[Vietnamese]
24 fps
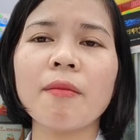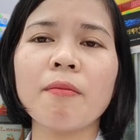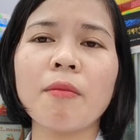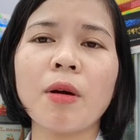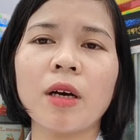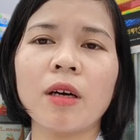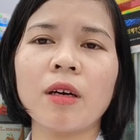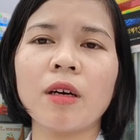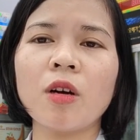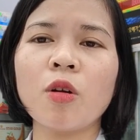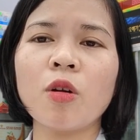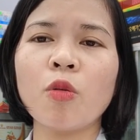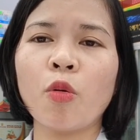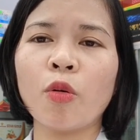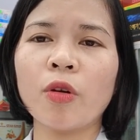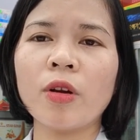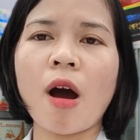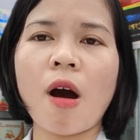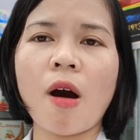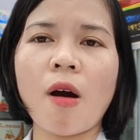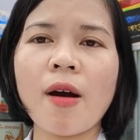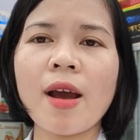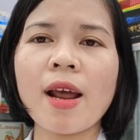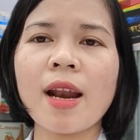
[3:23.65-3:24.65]
mẩn nổi
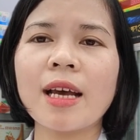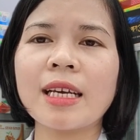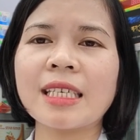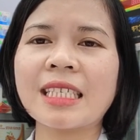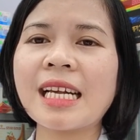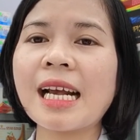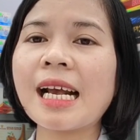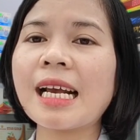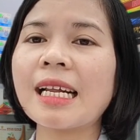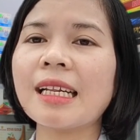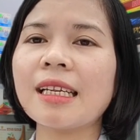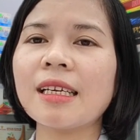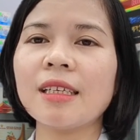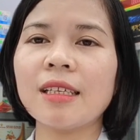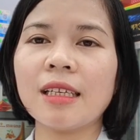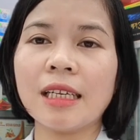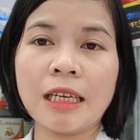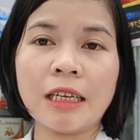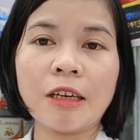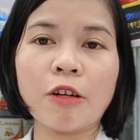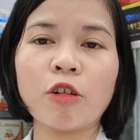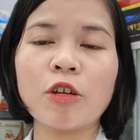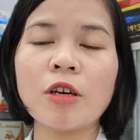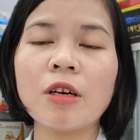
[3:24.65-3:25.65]
đỏ hay là rát ấy, này
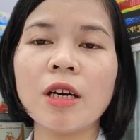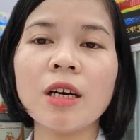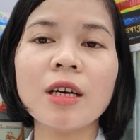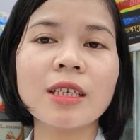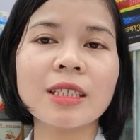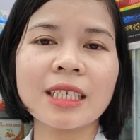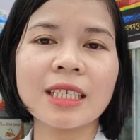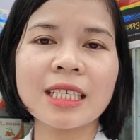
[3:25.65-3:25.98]
nó đỡ,